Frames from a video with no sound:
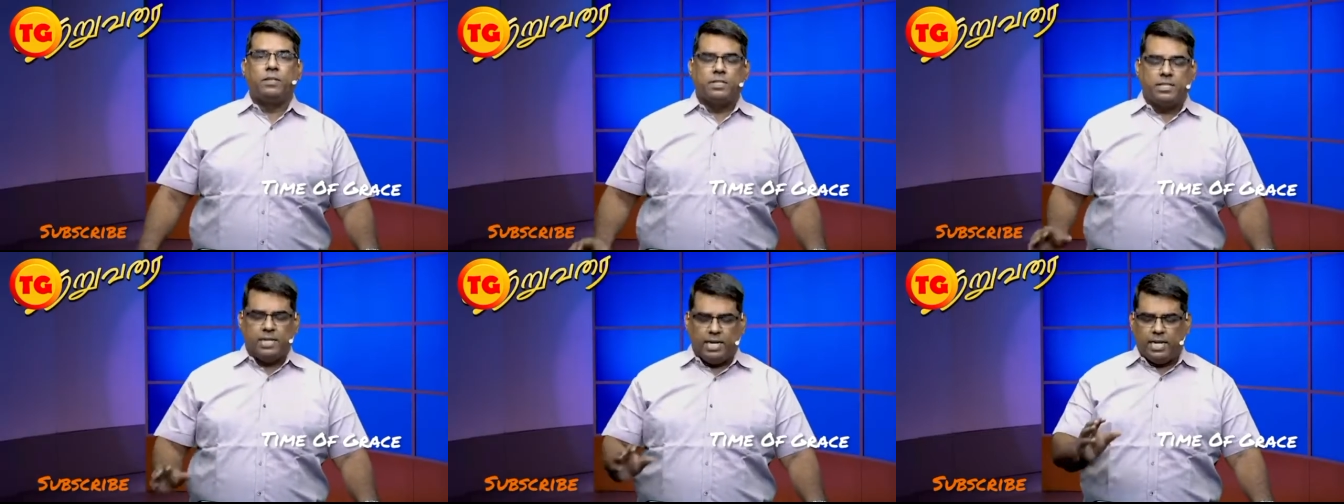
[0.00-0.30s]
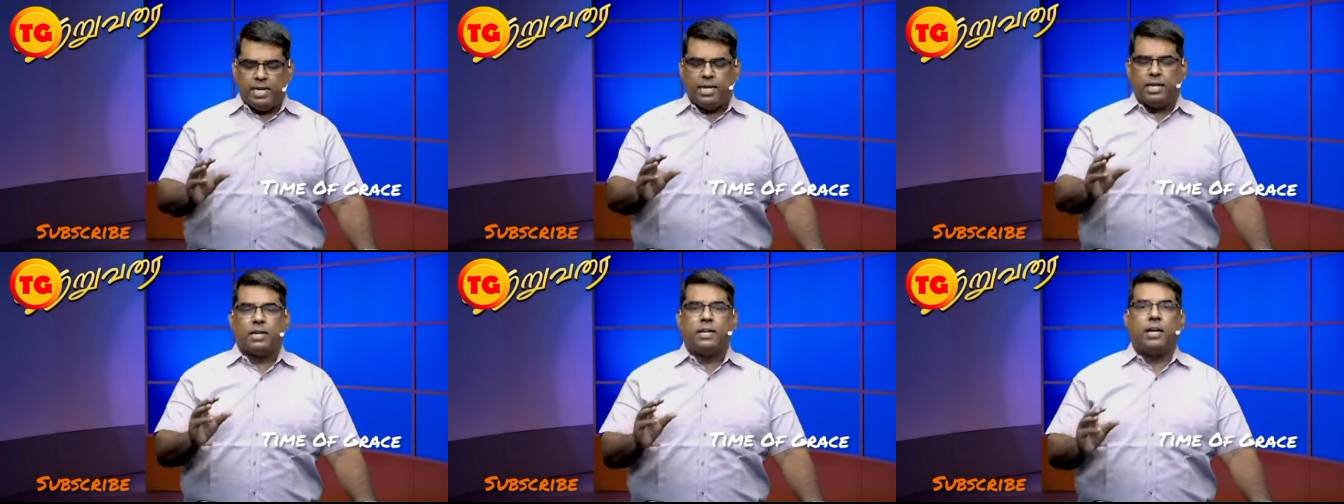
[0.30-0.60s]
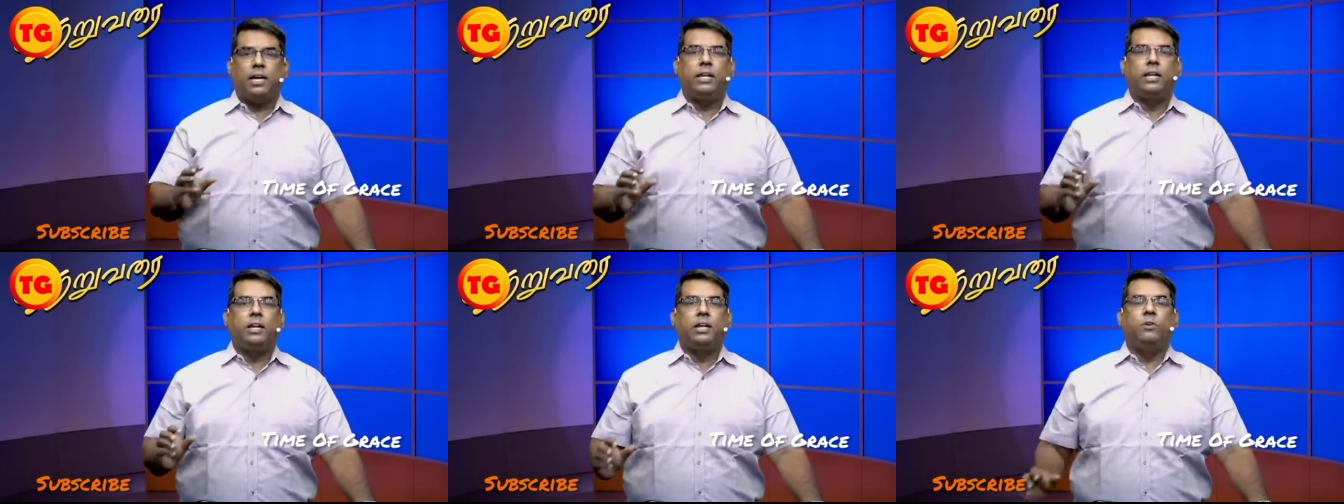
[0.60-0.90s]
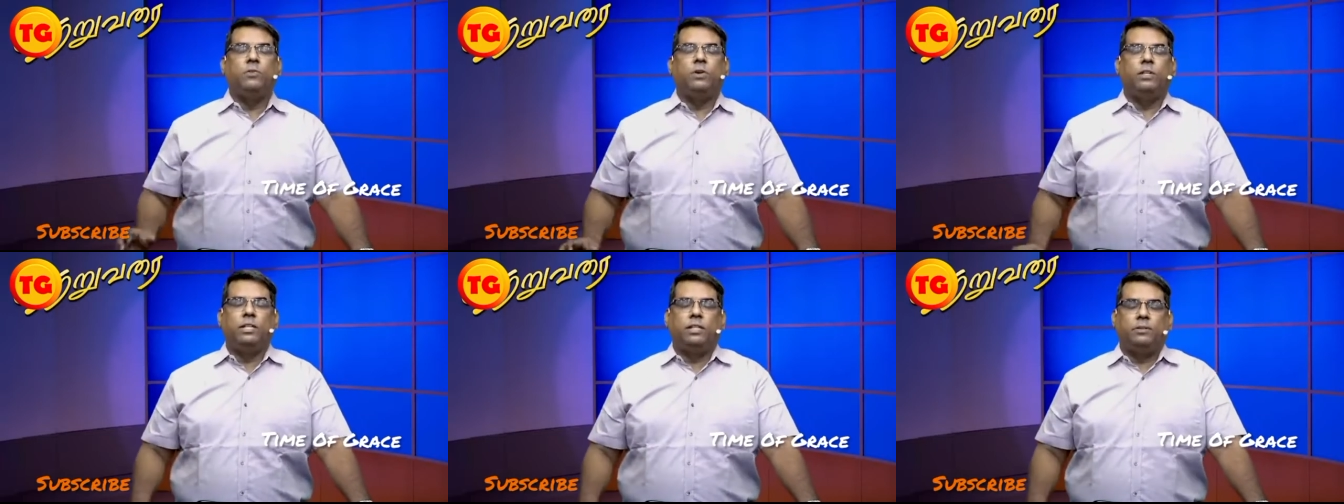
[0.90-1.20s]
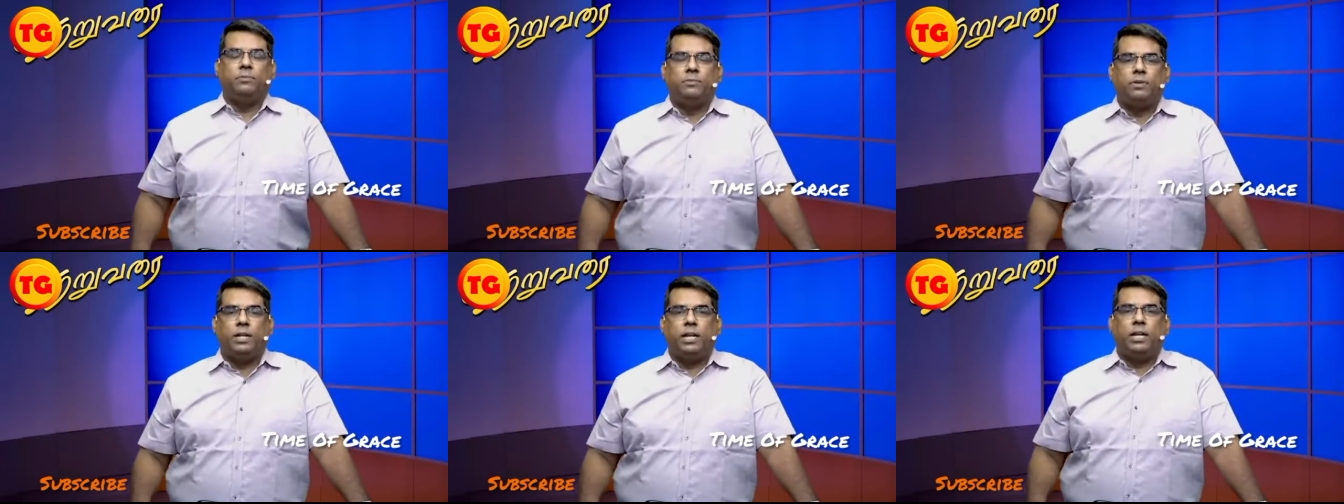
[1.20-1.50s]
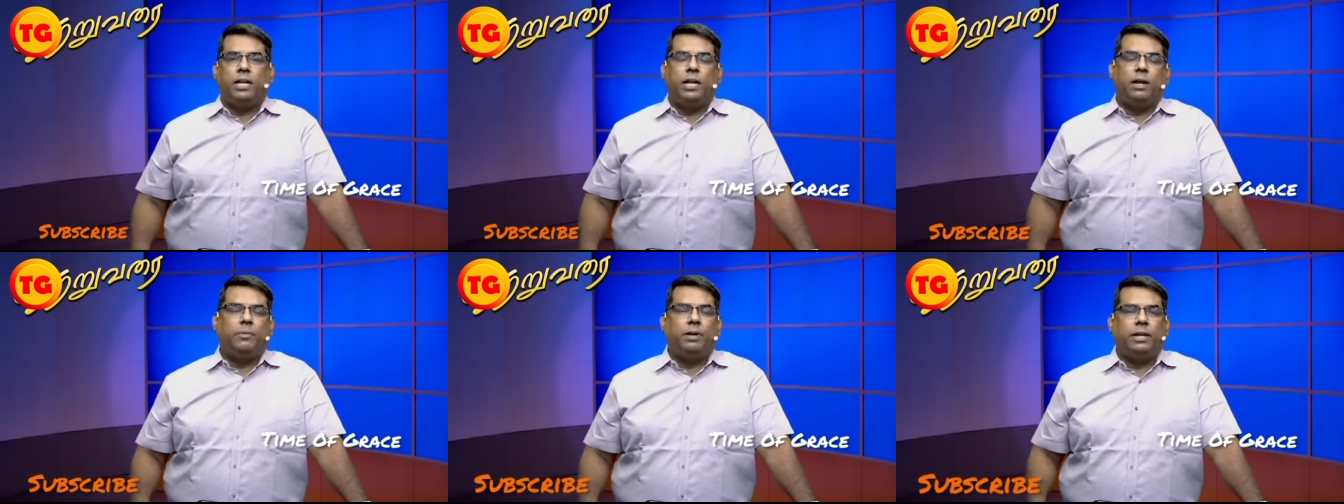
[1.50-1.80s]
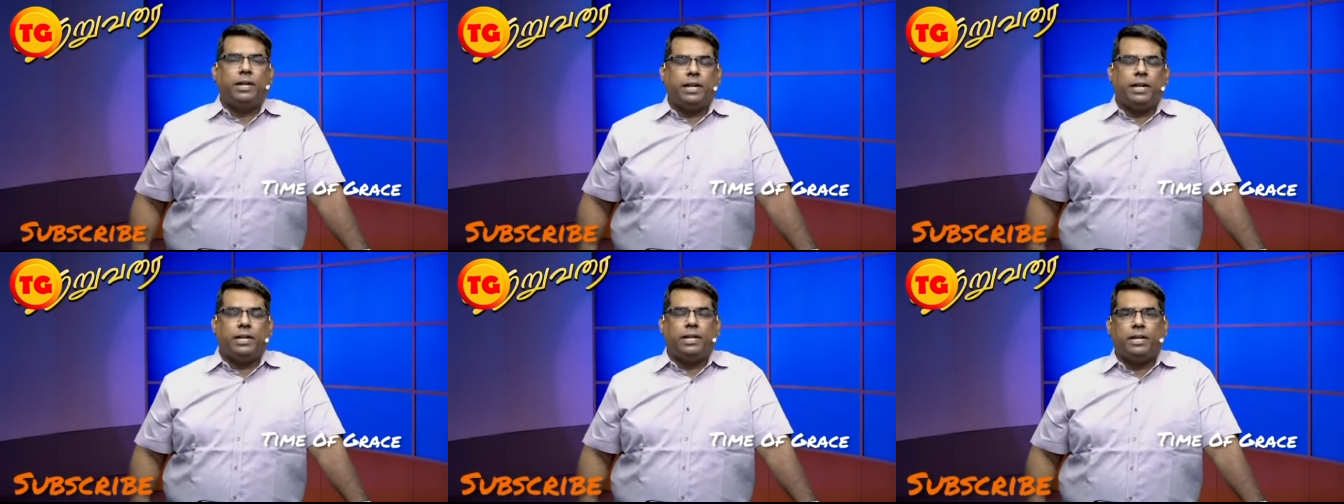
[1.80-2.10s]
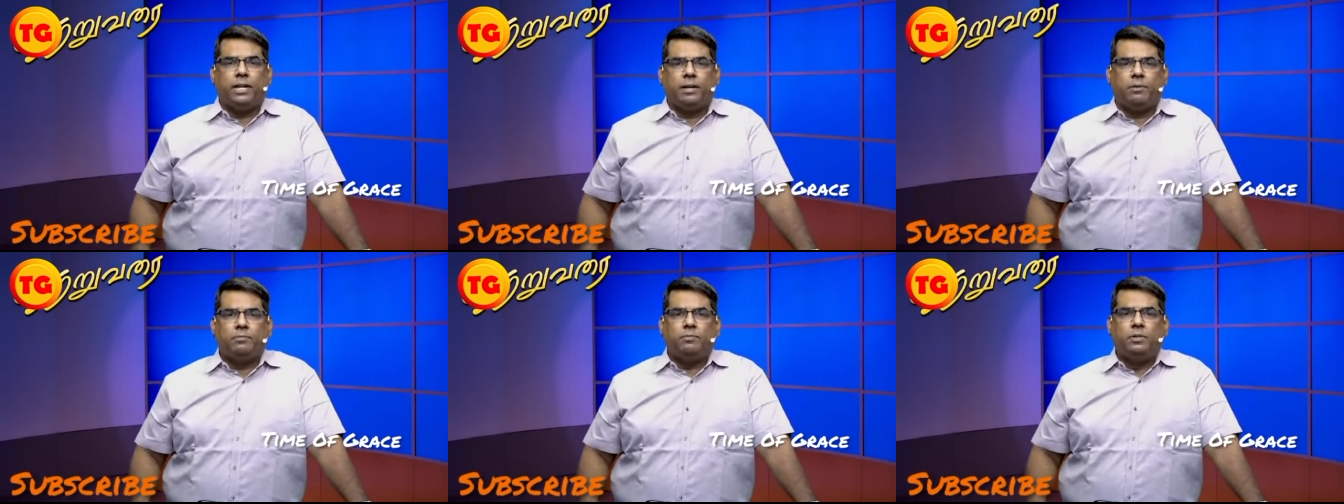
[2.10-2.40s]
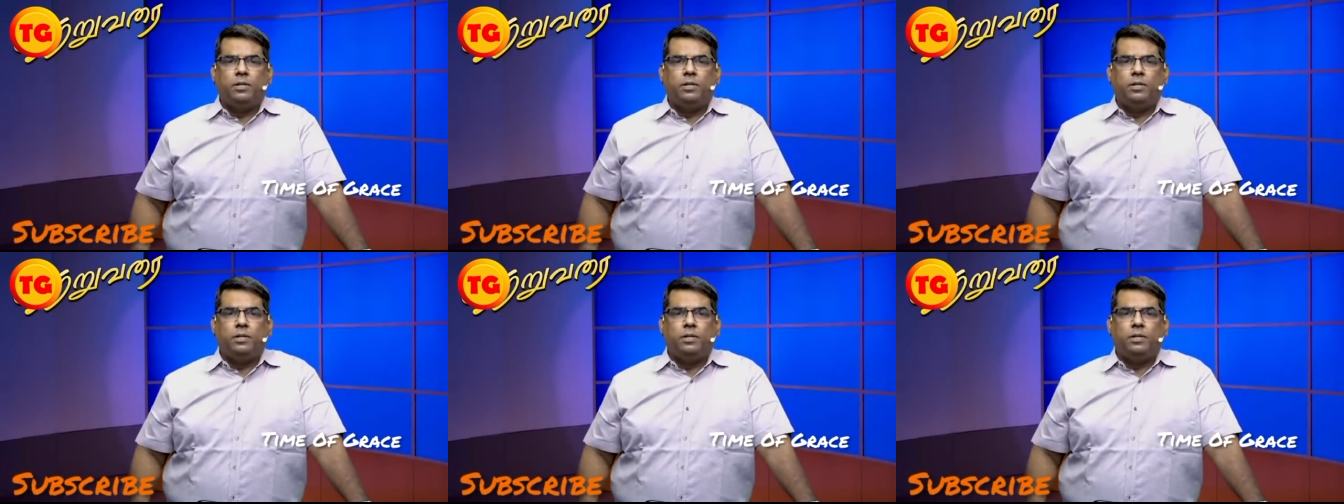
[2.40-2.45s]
சில காரியங்கள் வந்தது என்ன அப்படின்னு கேட்டிங்கன்னா